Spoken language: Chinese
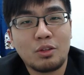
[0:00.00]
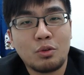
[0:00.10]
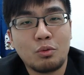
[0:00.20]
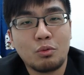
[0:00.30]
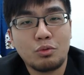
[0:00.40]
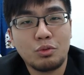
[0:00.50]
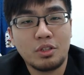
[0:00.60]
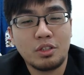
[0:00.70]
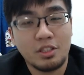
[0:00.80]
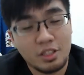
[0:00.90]
队伍取
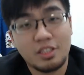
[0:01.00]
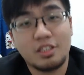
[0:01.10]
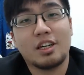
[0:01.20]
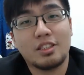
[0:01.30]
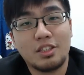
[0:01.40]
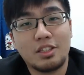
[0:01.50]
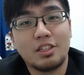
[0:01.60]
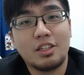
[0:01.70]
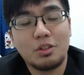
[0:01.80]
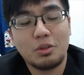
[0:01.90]
得了第一场胜
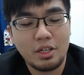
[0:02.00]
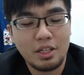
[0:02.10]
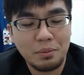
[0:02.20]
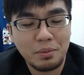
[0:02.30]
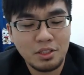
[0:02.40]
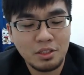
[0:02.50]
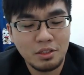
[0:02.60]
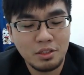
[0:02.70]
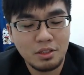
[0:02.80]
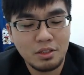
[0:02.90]
利。对他们
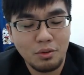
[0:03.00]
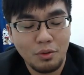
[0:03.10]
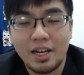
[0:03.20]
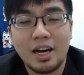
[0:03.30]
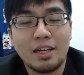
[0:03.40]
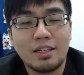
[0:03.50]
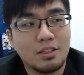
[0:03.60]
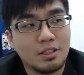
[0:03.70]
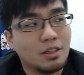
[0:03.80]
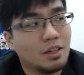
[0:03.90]
是外卡
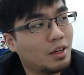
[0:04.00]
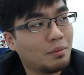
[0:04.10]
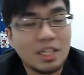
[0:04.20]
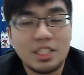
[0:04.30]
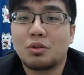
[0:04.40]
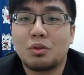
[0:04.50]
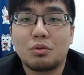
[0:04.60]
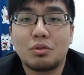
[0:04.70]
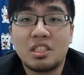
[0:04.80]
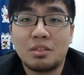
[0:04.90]
的巴西队
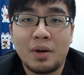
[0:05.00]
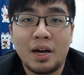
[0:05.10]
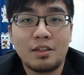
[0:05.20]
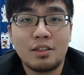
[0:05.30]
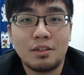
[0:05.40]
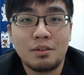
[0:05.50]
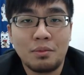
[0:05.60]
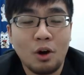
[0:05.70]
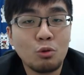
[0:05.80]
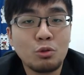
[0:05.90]
伍击败了
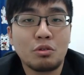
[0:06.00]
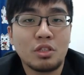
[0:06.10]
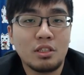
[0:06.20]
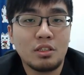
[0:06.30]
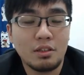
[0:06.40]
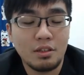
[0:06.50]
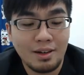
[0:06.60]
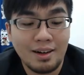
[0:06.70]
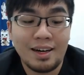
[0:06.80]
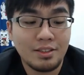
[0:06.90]
欧洲第一的
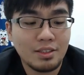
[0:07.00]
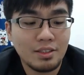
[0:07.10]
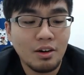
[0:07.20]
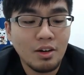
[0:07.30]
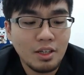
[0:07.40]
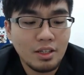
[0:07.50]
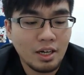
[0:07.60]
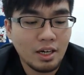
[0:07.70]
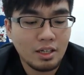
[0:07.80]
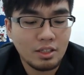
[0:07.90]
Alliance 啊。
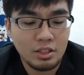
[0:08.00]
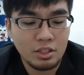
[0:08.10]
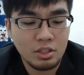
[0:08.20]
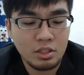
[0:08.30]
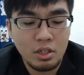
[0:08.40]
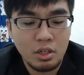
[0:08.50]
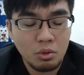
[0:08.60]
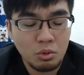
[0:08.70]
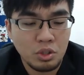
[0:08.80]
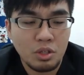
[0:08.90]
那其实
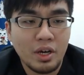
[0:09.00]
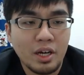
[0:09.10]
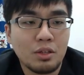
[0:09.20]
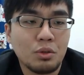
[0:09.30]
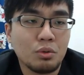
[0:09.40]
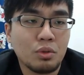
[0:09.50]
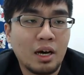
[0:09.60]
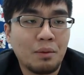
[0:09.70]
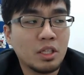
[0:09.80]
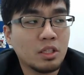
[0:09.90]
我觉得外卡队伍
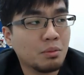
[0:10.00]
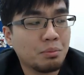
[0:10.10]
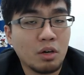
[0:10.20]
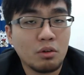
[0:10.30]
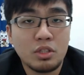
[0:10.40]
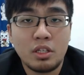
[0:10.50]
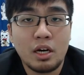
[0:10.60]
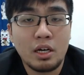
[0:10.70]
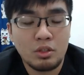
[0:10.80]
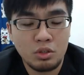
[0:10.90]
他们的表现
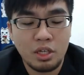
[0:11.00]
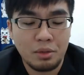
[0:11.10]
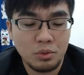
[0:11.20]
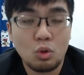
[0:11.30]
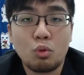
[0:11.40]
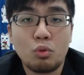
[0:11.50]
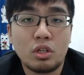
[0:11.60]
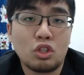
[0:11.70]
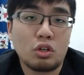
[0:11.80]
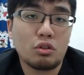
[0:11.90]
啊，尤其他们中路
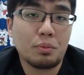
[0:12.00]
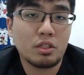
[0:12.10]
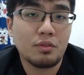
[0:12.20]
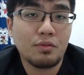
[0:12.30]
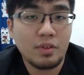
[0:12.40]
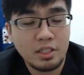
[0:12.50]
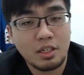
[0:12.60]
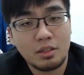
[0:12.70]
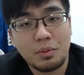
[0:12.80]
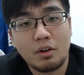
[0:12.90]
跟 jungle 的表现非
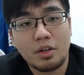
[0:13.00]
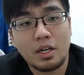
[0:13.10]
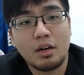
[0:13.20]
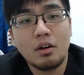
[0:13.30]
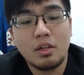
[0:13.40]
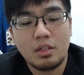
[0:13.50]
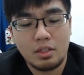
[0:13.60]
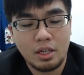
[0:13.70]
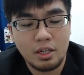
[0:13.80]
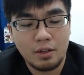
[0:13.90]
常的漂亮哦。
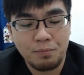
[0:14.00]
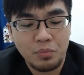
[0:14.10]
那